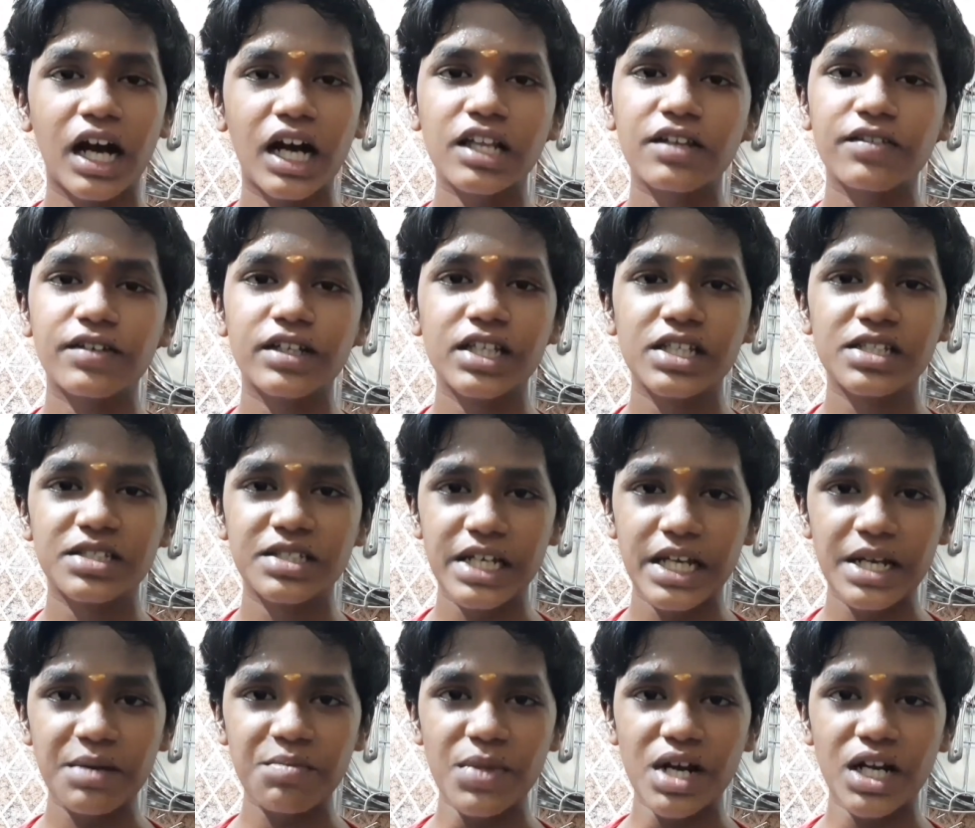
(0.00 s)
அது வந்து
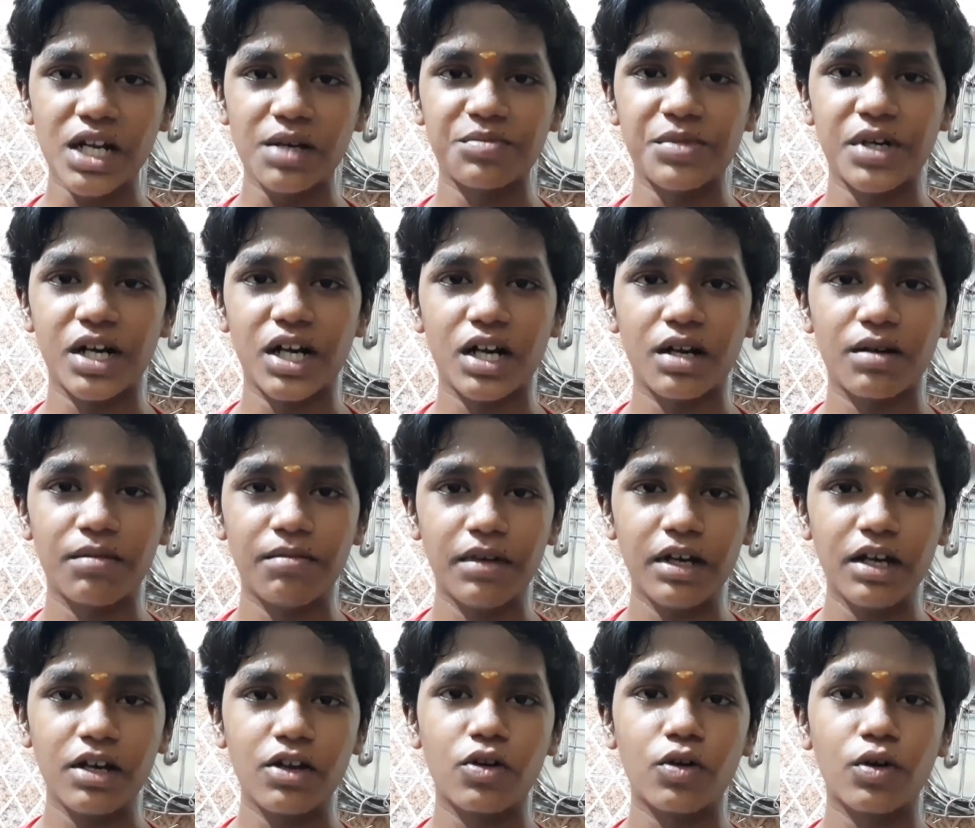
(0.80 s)

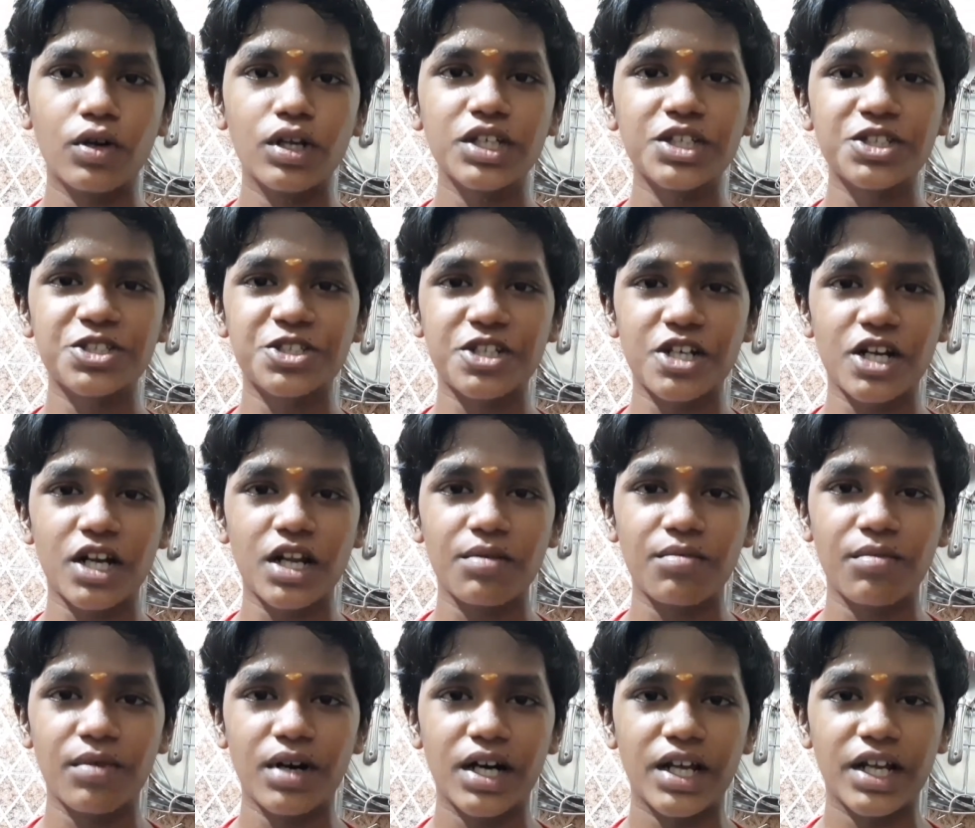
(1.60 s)
செரிமானமாகாமல்
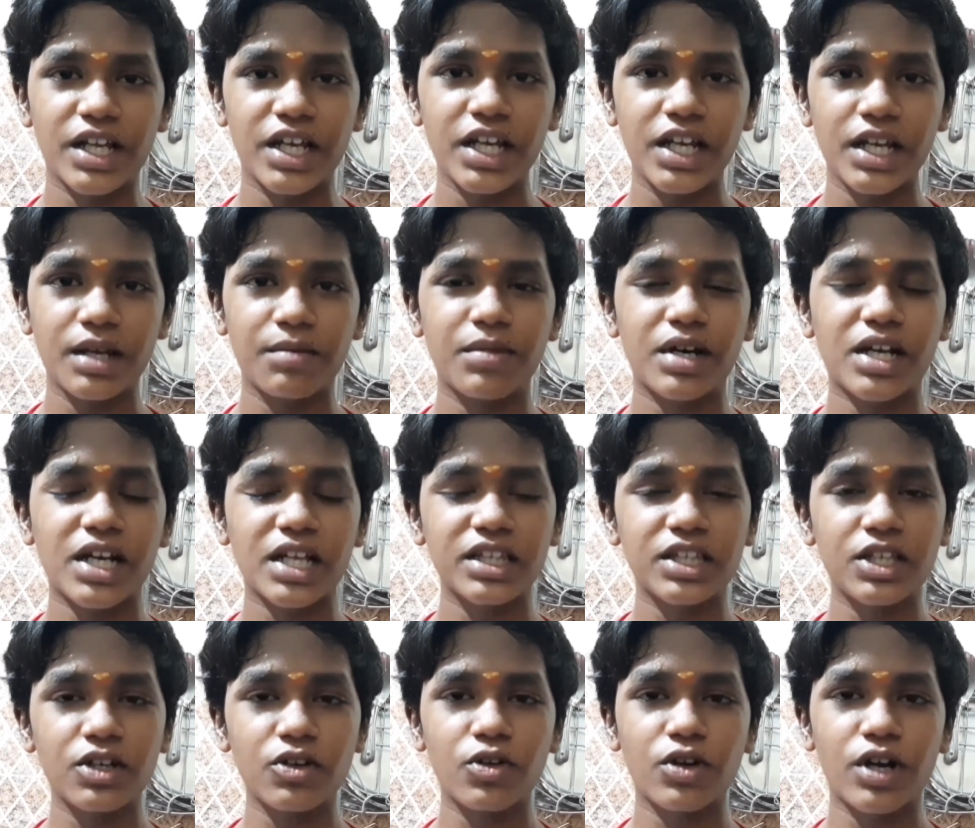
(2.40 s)
கொலஸ்ட்ராலாக மாறி நம்ம
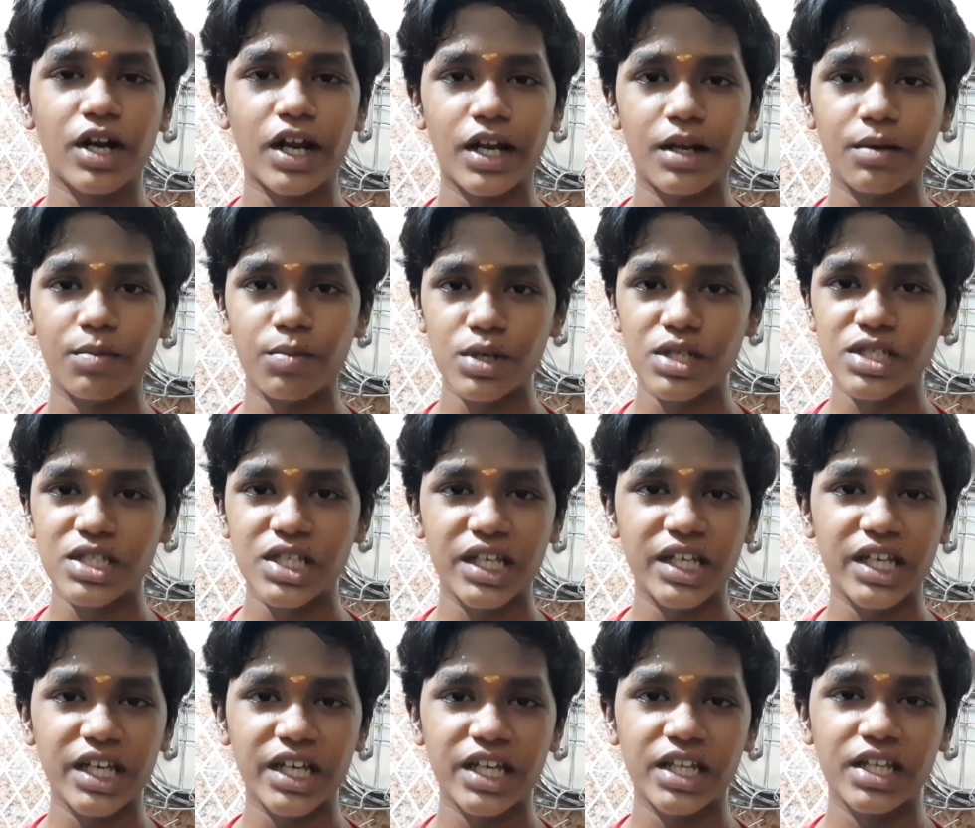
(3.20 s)
ரத்த குழாயில் போய்
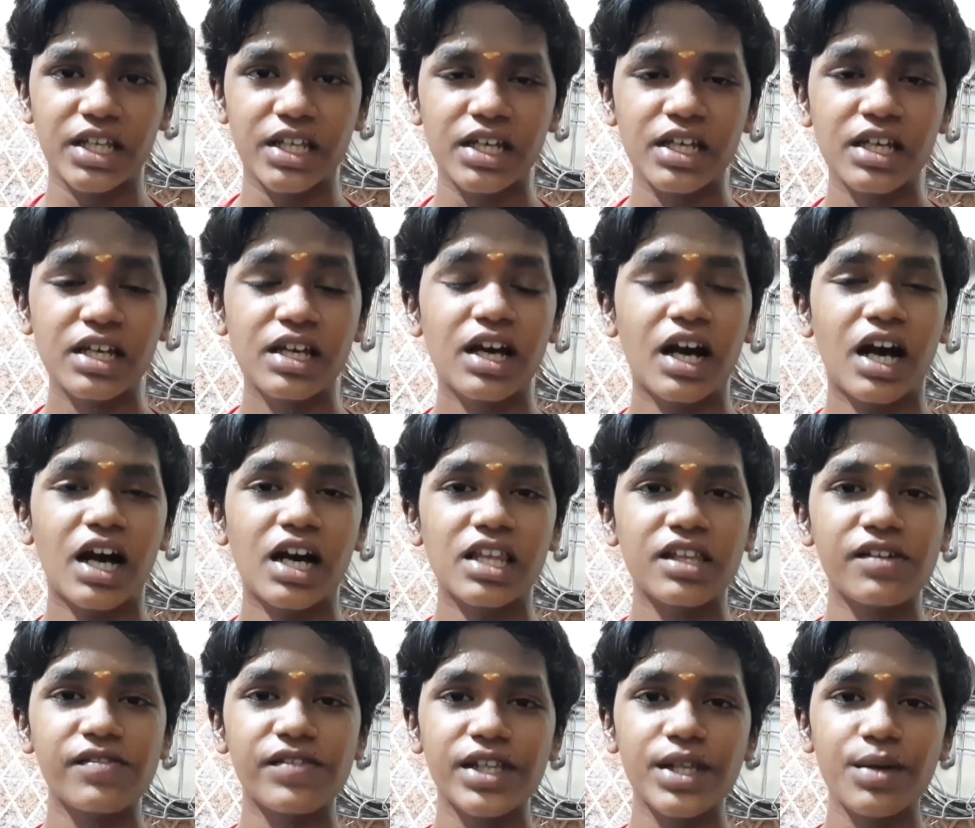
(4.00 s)
சிக்கிக்குது
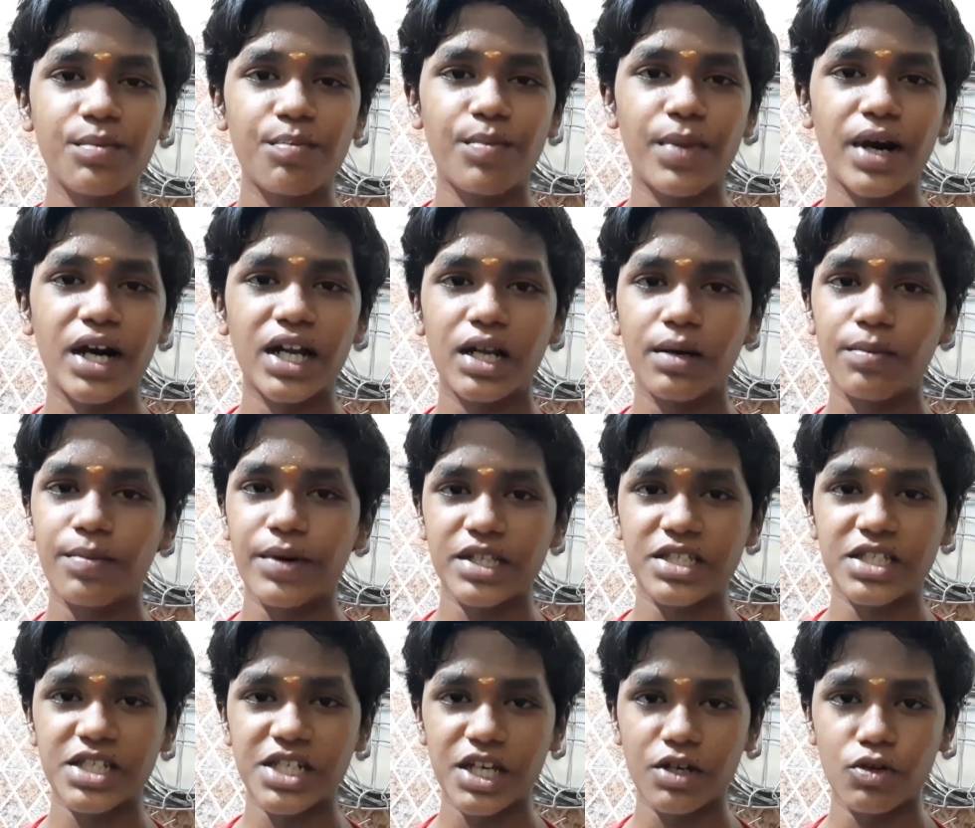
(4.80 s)
அது வந்து பல
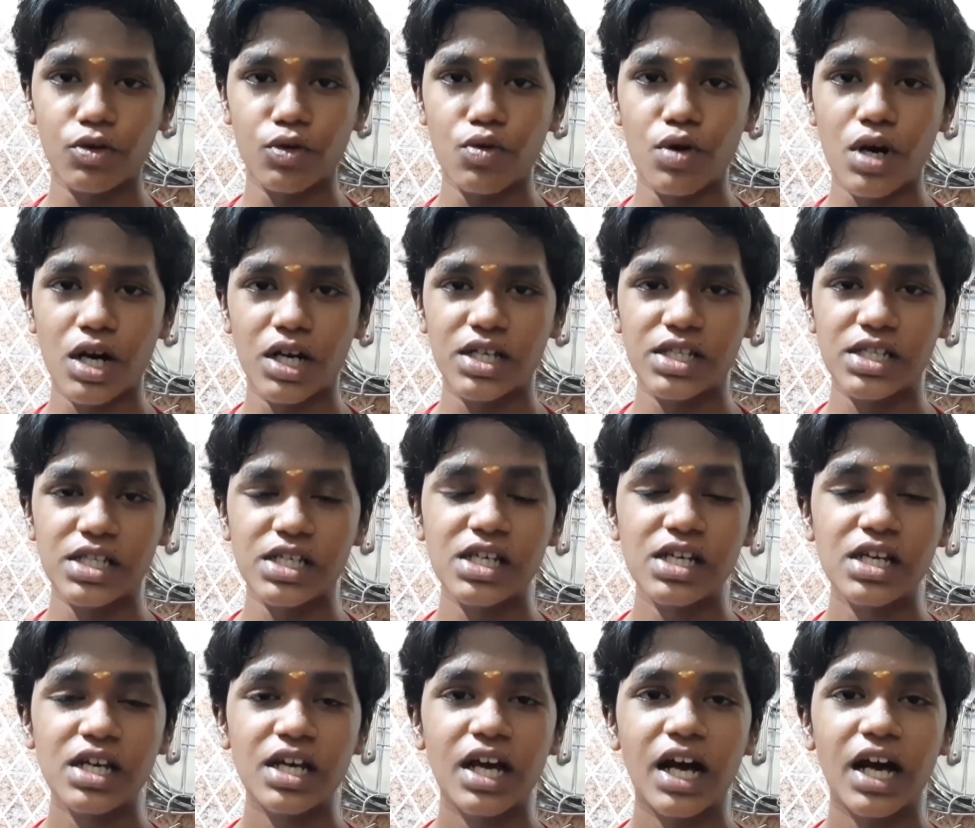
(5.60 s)
பிரச்சனையை உருவாக்குது